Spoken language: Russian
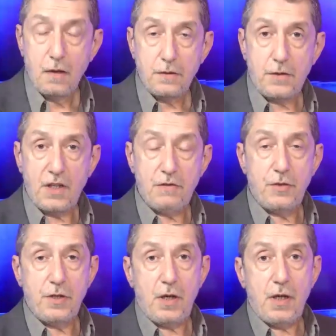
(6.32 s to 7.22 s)

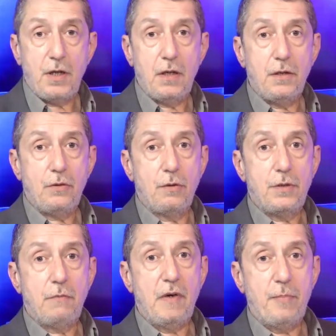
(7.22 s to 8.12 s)
Здравствуйте, на канале Итон
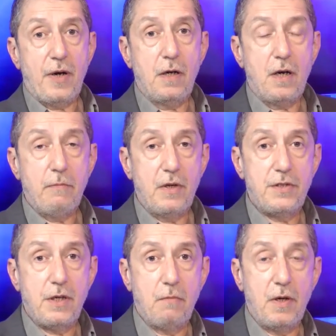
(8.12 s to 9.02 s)
ТВ программа
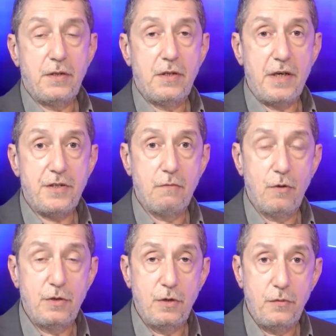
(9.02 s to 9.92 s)
«Тема дня».
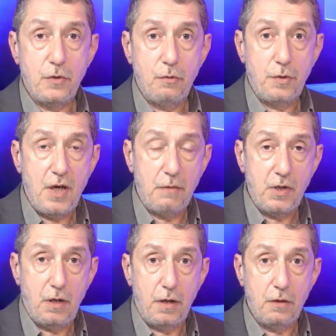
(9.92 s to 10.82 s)
Сегодня веду я,
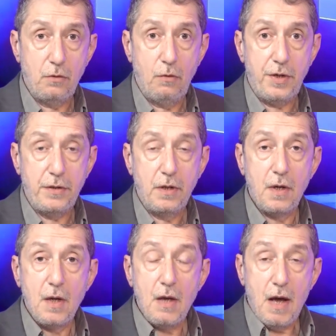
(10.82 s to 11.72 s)
Михаил Горин.
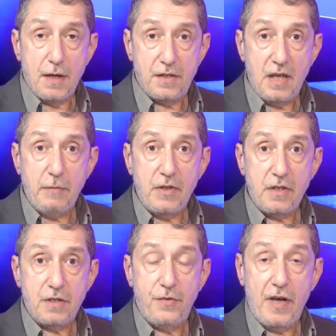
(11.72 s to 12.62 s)
А с нами на
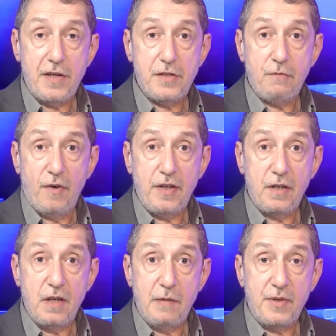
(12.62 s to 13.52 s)
связи
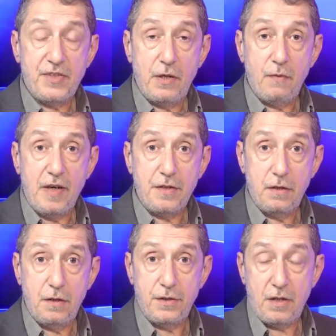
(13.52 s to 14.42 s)
военный обозреватель
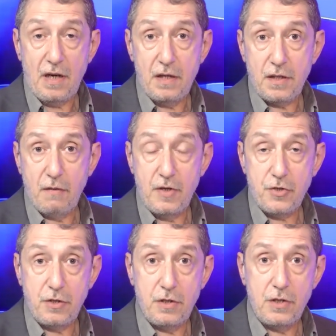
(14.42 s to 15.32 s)
израильского
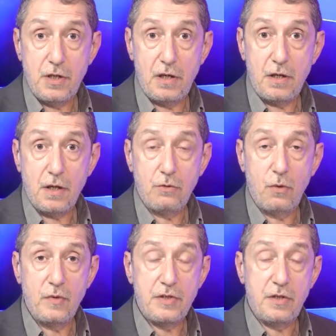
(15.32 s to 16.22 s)
еженедельника
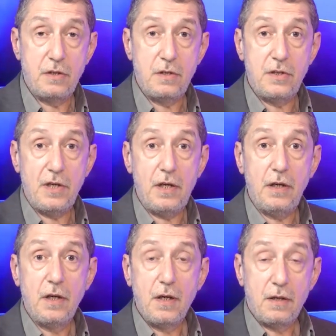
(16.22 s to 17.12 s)
«Новости недели»
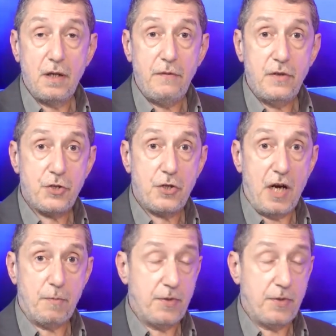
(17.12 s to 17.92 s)
Давид Шарп.